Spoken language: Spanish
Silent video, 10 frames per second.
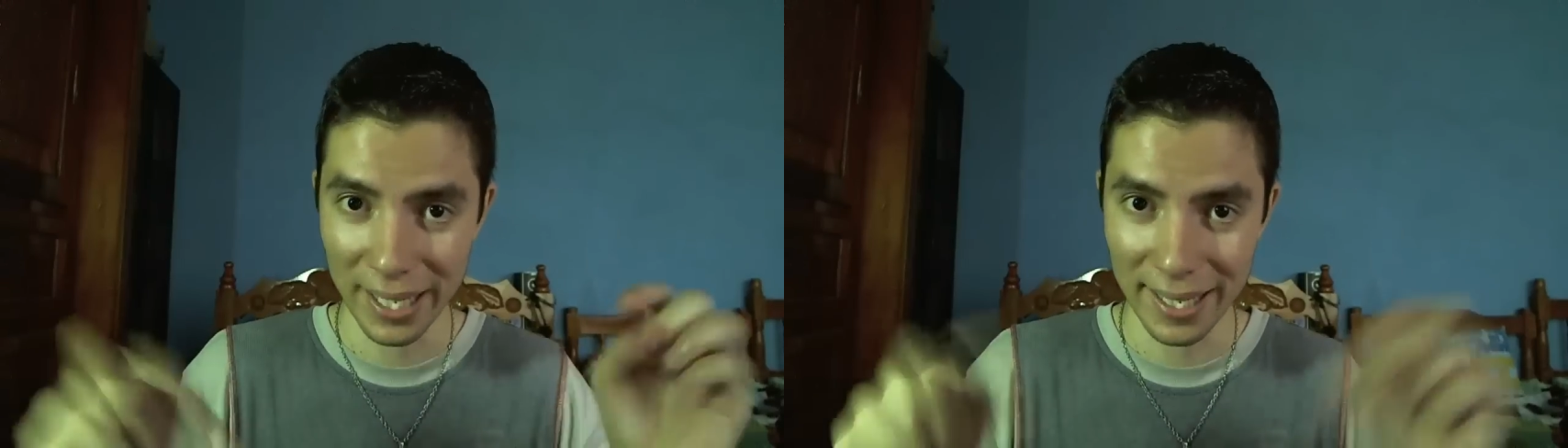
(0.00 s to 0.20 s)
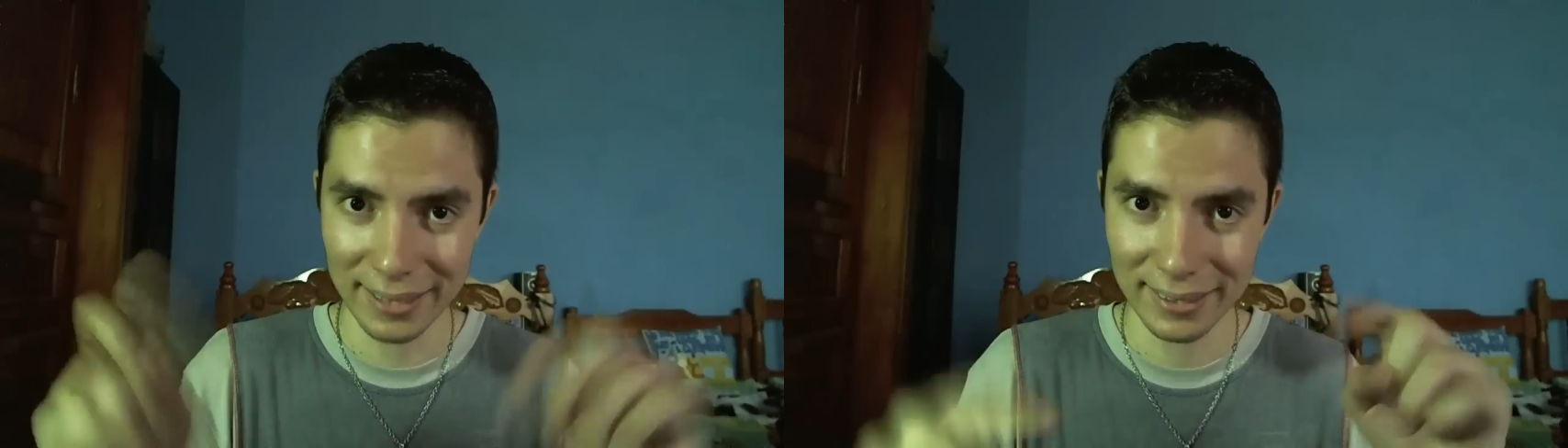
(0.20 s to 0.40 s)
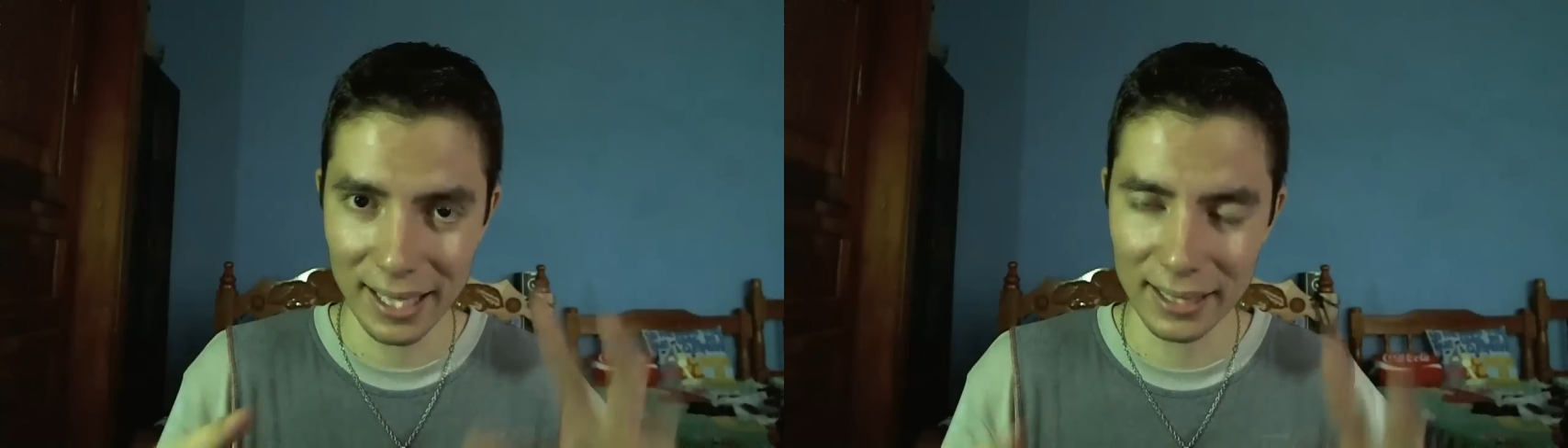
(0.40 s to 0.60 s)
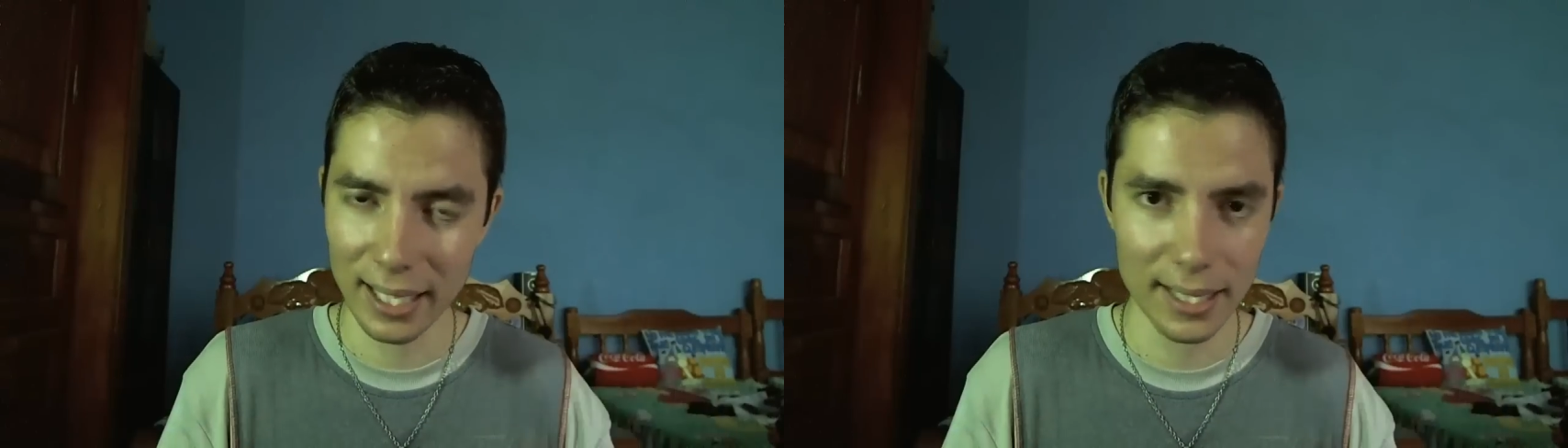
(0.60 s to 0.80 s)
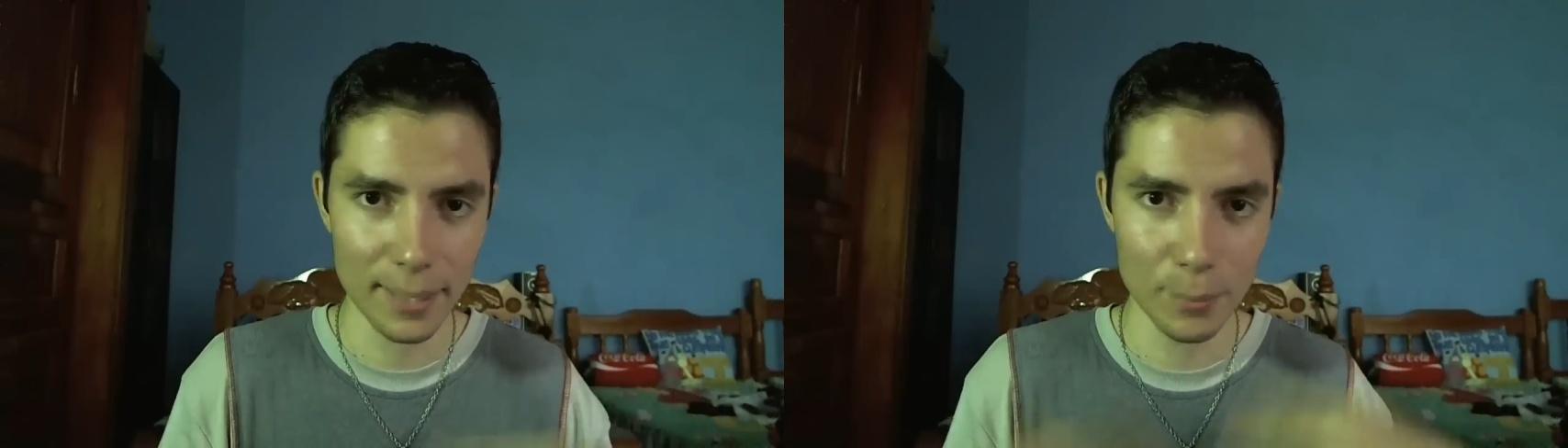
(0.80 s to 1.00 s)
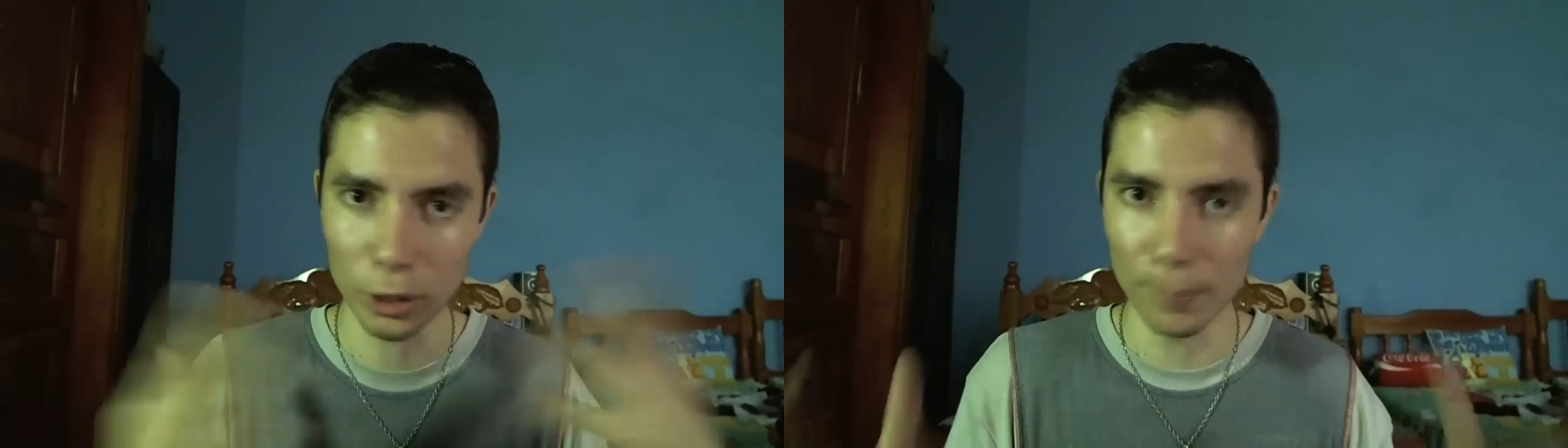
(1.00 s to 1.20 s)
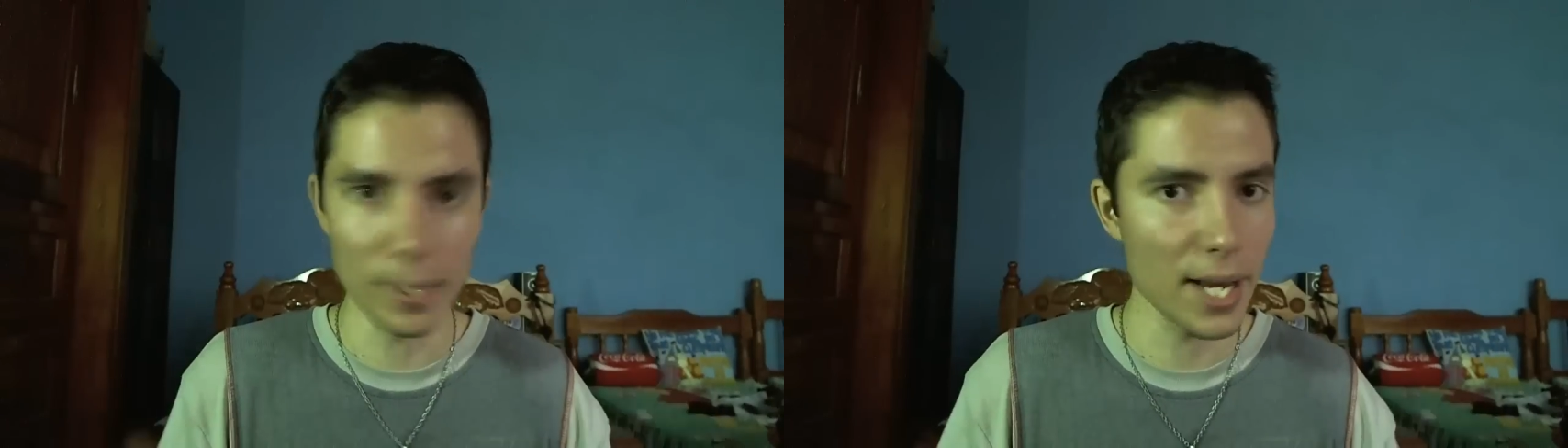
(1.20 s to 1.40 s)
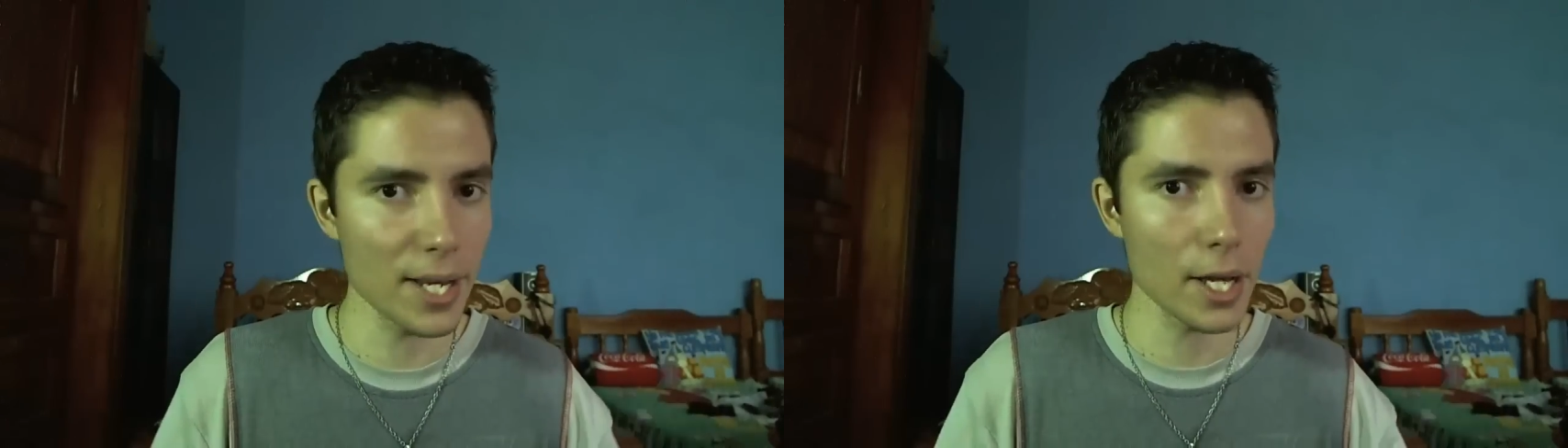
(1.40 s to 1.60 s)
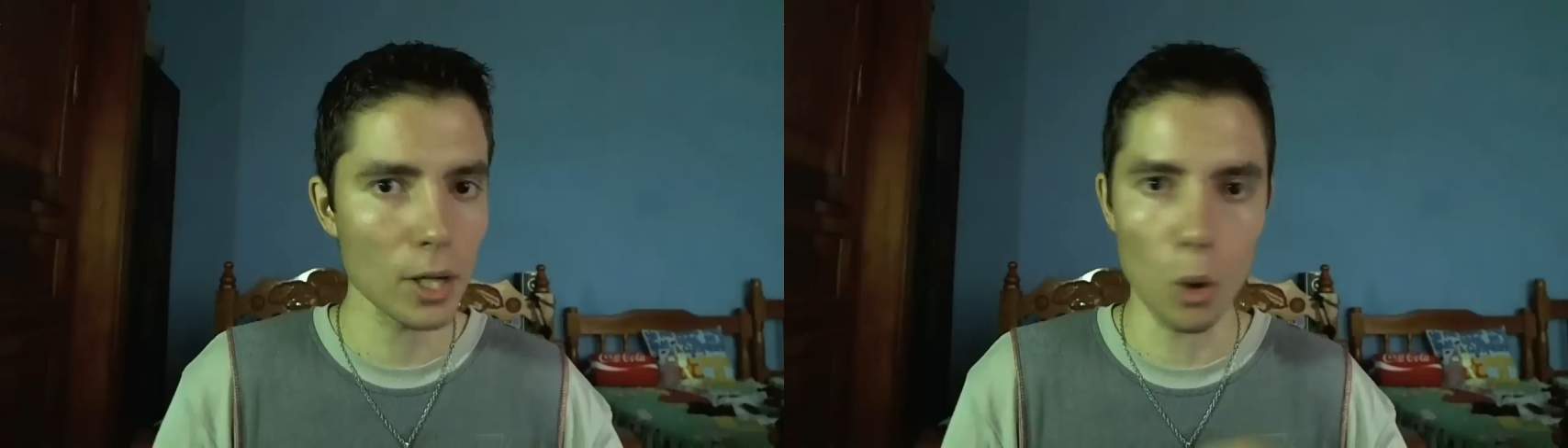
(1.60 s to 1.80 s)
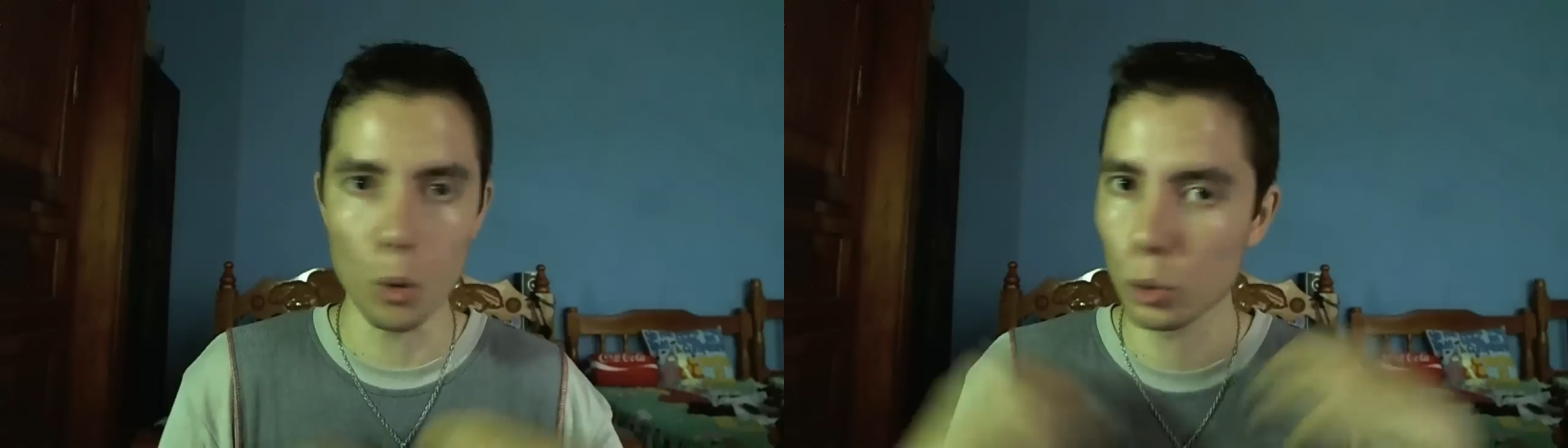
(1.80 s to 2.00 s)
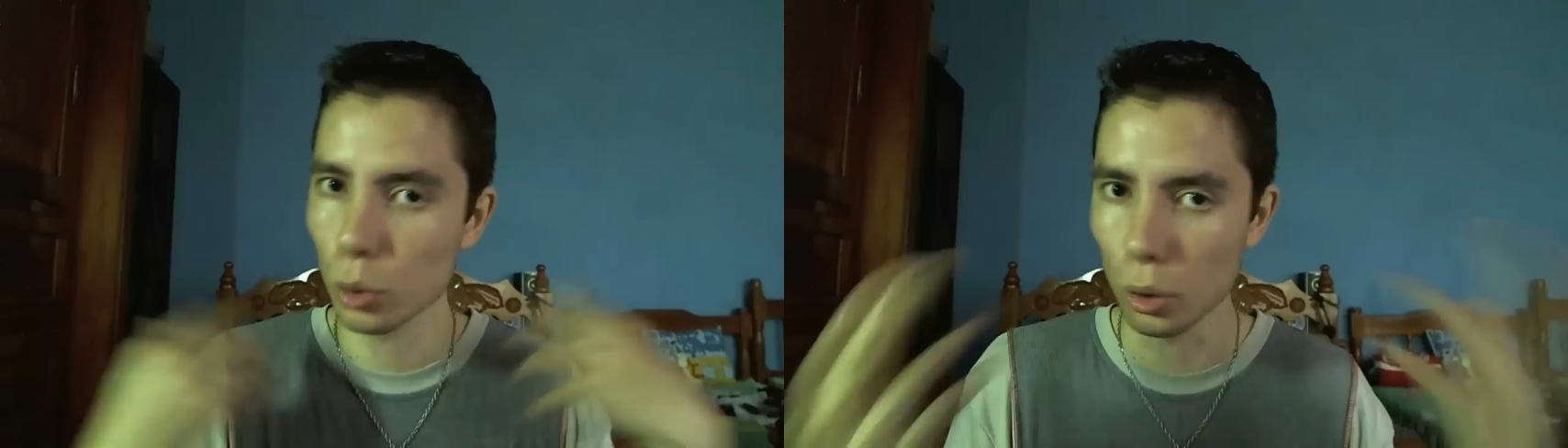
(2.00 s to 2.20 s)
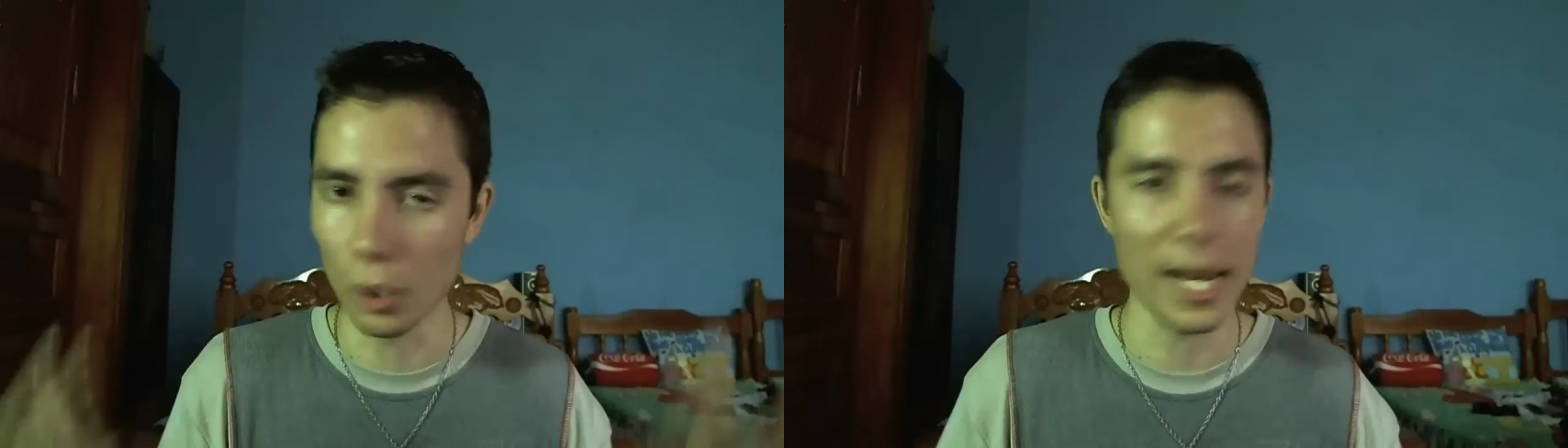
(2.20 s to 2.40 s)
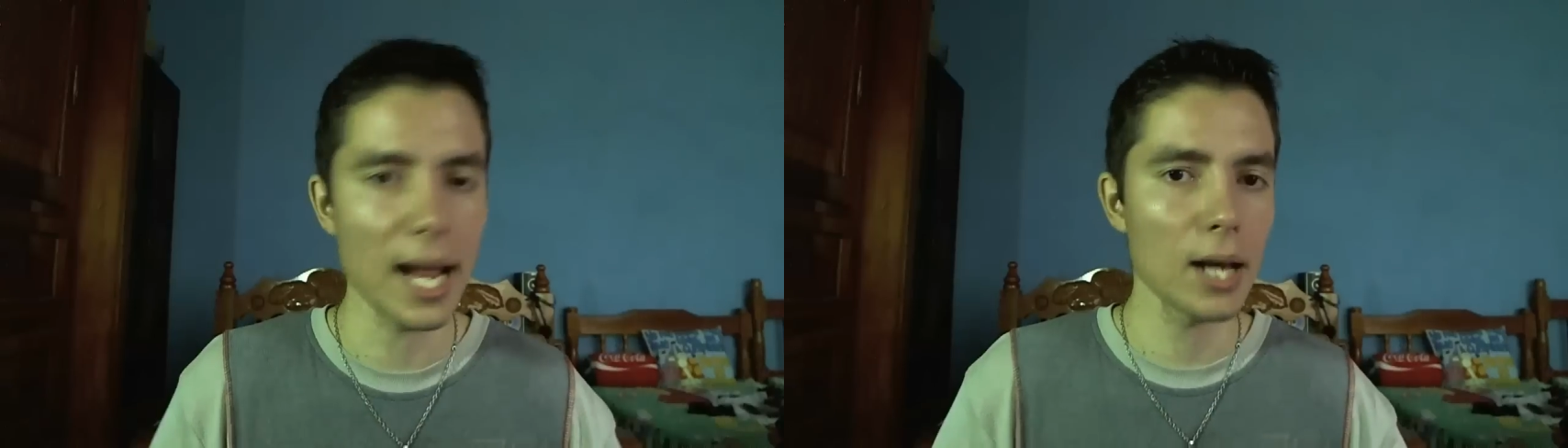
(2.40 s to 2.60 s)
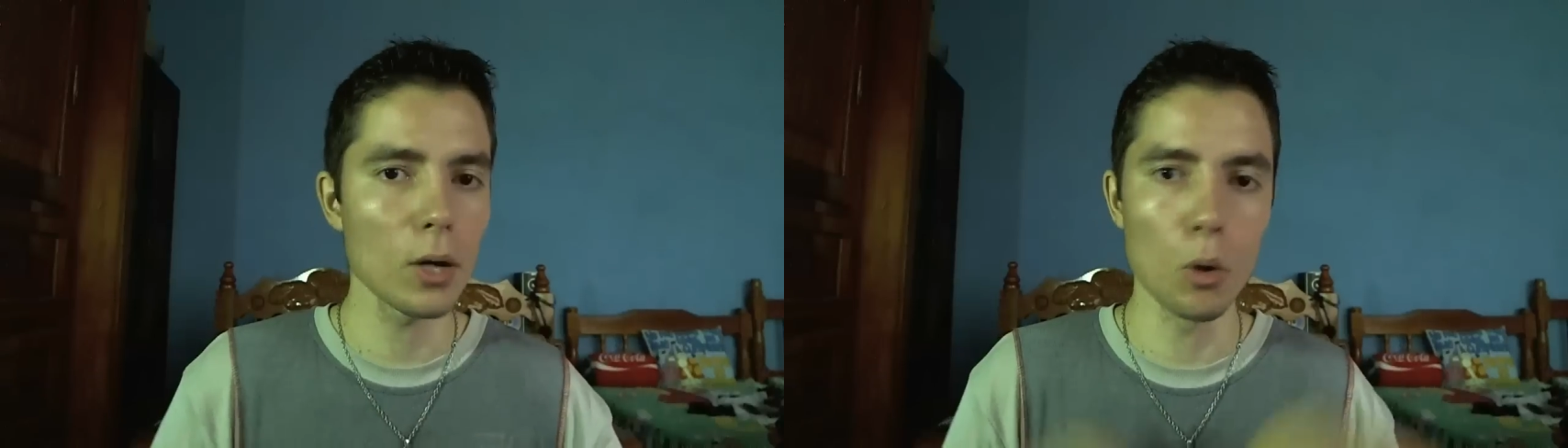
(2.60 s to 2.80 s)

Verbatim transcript: en este canal de multiplayer o un tutorial